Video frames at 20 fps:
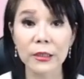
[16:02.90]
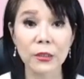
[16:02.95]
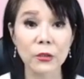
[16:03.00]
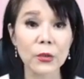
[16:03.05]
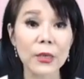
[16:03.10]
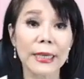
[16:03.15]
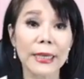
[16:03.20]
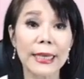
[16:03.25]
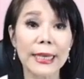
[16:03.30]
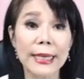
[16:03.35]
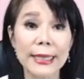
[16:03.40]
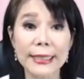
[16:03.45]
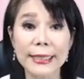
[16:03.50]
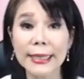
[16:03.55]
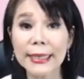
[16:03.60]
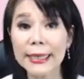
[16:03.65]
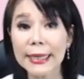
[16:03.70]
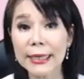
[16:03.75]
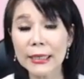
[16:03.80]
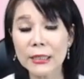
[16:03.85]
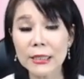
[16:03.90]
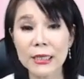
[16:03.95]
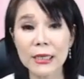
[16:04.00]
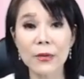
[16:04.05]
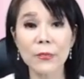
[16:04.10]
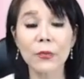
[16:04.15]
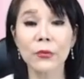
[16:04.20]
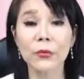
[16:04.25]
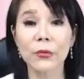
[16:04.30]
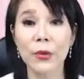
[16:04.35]
等，所以你可以看到这
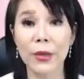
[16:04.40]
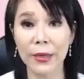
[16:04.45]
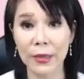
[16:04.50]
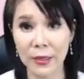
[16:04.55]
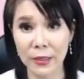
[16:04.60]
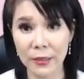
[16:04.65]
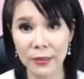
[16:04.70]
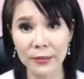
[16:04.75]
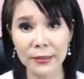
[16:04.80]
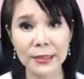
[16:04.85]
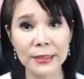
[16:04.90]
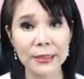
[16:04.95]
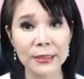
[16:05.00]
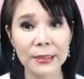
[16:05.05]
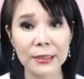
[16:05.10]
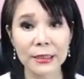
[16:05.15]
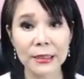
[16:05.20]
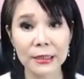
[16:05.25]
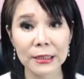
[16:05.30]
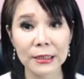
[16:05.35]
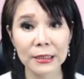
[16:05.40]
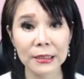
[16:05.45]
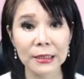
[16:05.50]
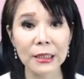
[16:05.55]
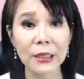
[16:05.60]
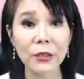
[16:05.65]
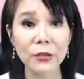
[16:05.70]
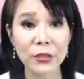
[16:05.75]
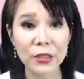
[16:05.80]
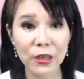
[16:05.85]
个。波段哈，这个
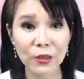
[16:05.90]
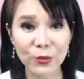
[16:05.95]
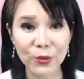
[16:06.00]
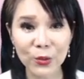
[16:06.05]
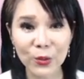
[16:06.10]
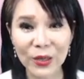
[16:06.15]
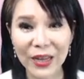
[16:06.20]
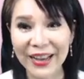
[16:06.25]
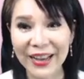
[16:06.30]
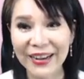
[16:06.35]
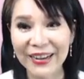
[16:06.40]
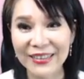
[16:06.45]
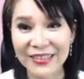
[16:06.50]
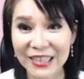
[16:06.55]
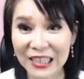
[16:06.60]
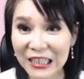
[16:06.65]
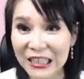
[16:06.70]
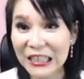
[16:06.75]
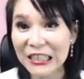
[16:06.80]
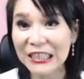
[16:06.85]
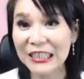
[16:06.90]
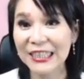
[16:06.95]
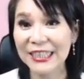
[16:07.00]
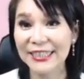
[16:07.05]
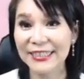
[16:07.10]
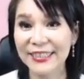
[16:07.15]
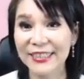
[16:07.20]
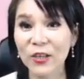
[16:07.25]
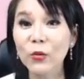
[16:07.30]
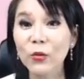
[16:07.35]
能够交出来哈，真的
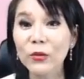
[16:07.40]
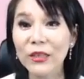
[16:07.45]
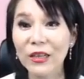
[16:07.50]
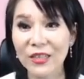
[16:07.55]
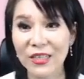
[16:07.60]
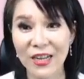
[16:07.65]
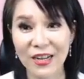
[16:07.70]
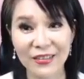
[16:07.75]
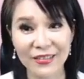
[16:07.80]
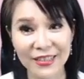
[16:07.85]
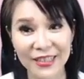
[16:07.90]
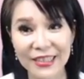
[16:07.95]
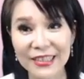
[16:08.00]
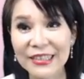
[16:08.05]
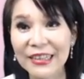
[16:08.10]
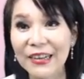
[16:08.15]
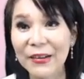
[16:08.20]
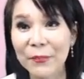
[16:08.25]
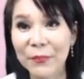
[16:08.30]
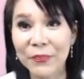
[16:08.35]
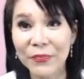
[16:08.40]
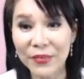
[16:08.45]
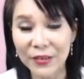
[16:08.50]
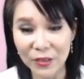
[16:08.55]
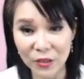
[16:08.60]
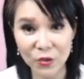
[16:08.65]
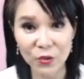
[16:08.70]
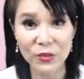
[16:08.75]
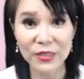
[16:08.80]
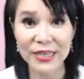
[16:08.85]
也攻到涨停的，
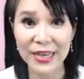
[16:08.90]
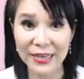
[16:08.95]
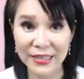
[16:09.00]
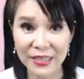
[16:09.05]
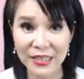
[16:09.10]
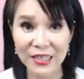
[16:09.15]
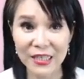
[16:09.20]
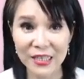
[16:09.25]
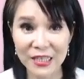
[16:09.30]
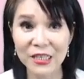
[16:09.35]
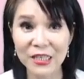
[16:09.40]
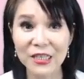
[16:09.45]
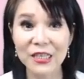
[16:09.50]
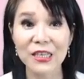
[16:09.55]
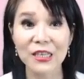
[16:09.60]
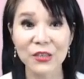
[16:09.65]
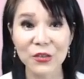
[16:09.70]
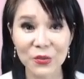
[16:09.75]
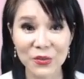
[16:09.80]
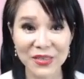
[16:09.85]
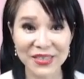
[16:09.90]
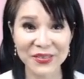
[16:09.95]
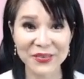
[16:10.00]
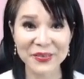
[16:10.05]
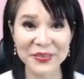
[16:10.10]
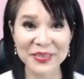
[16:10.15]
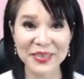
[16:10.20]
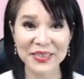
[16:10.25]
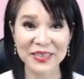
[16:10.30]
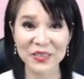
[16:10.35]
说实在，其实也就只有
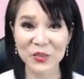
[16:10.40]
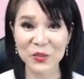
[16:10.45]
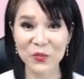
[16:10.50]
一档一